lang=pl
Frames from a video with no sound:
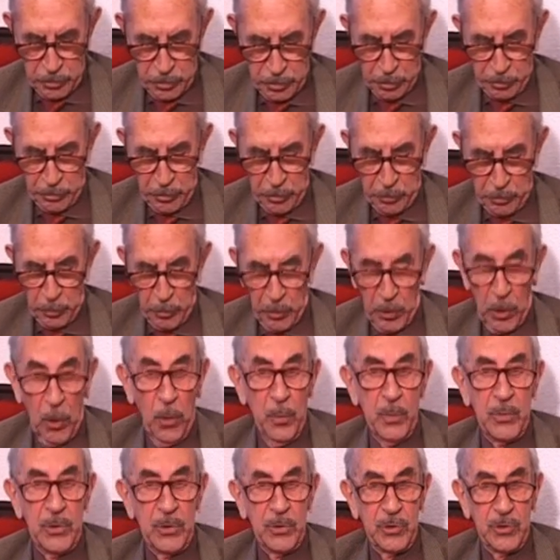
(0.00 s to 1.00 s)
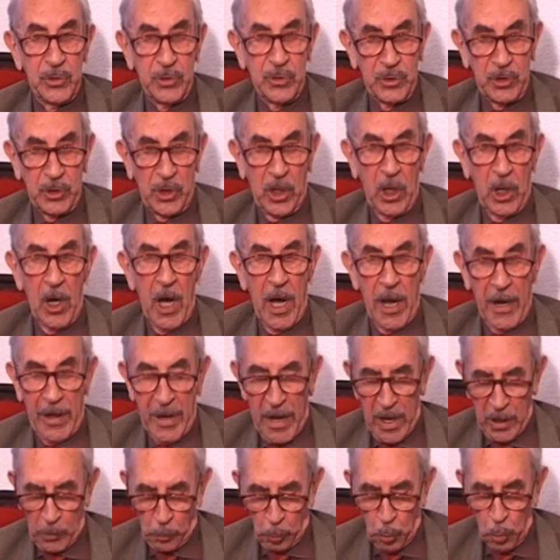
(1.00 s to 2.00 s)
Co ty tu robisz,
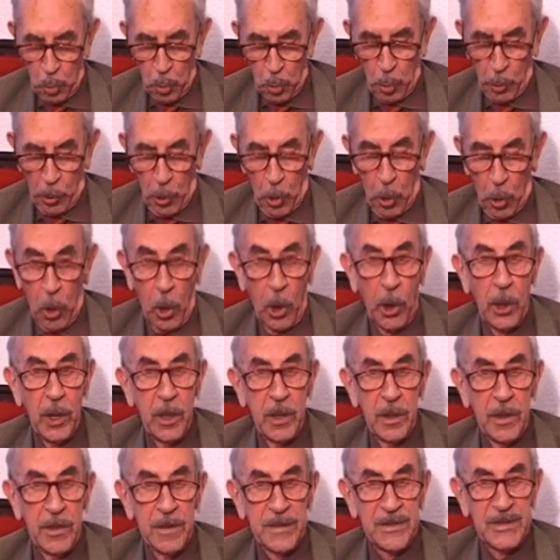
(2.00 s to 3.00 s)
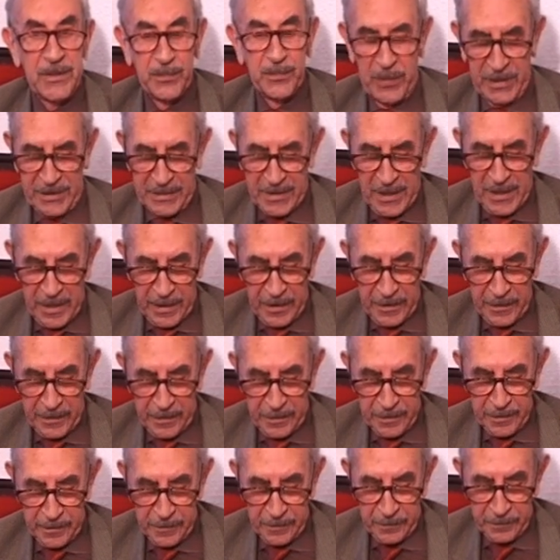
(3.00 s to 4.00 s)
szklana kuro?
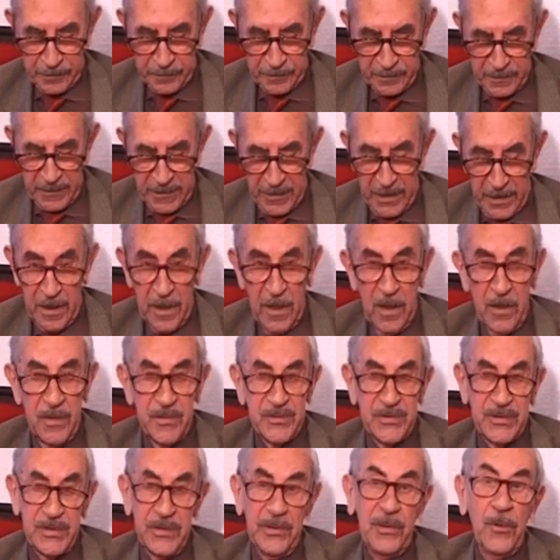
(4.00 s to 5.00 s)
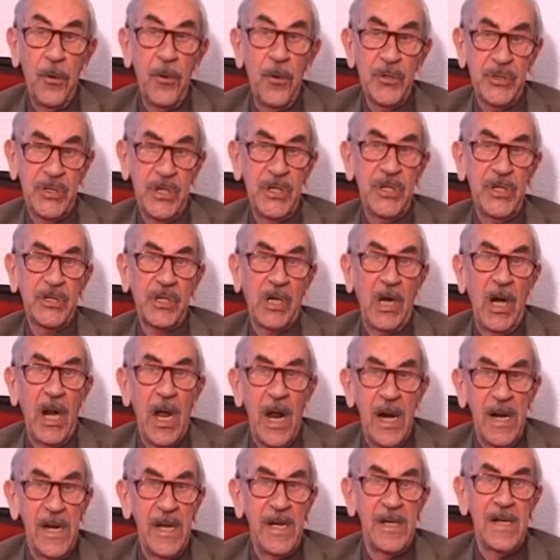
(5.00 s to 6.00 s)
spytali. Znoszę
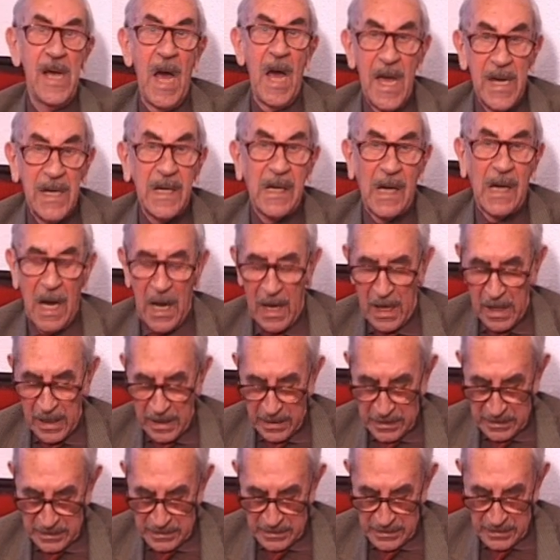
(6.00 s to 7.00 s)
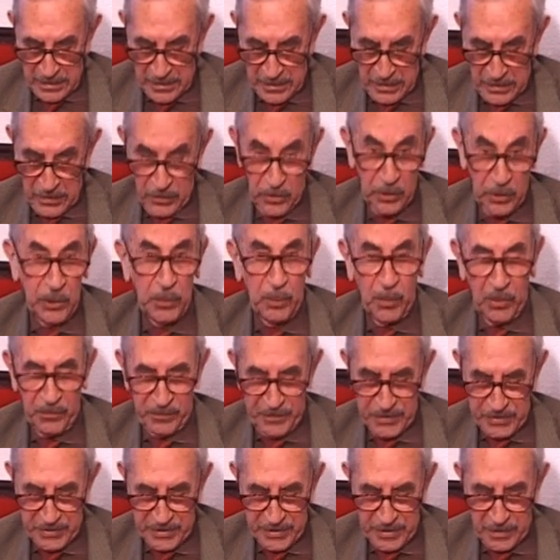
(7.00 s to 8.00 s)
szklane jajka,
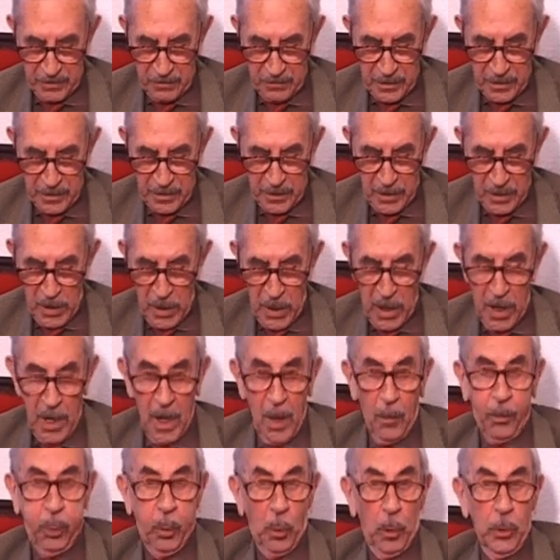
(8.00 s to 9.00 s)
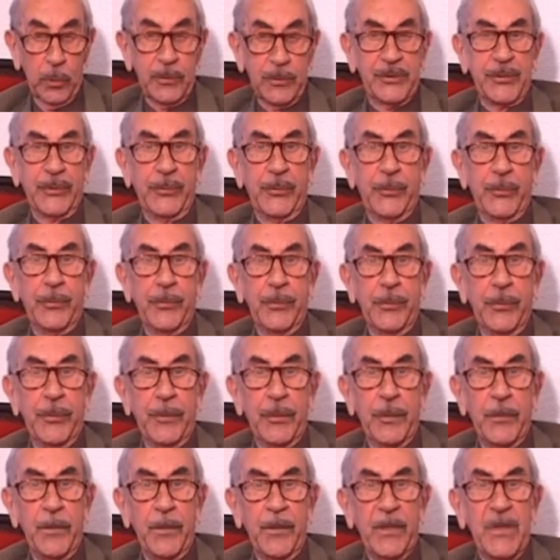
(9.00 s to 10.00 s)
odpowiedziała. A po co?
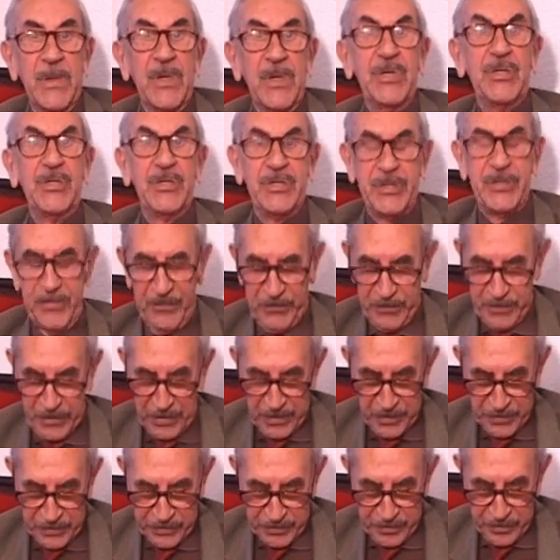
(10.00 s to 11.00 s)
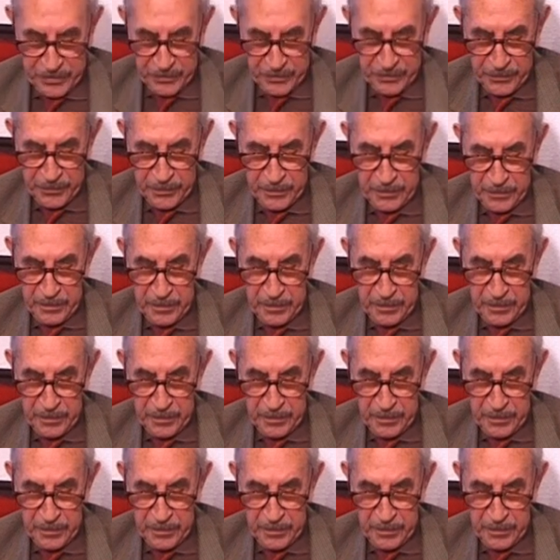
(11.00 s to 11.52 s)
Zdziwili się.